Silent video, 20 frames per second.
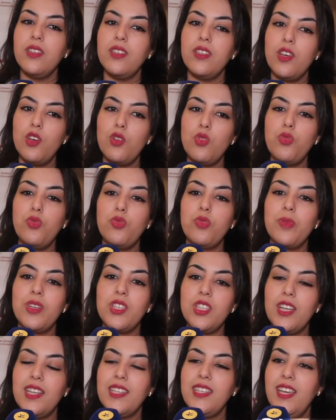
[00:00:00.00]
ديالو
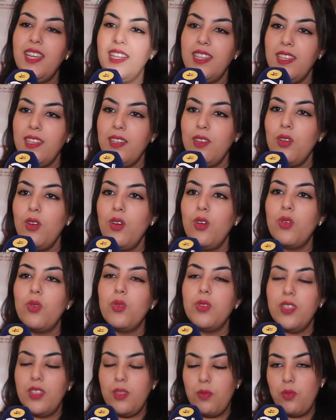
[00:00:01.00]
في مجال تحليل
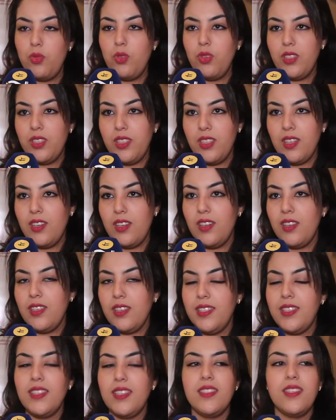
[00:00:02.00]
وتتبع ديال
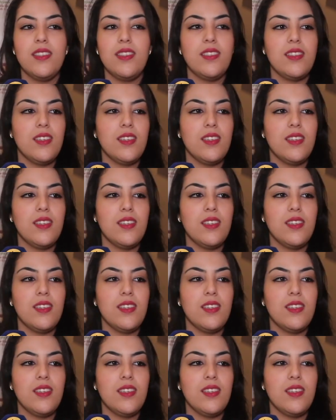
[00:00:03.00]
السياسات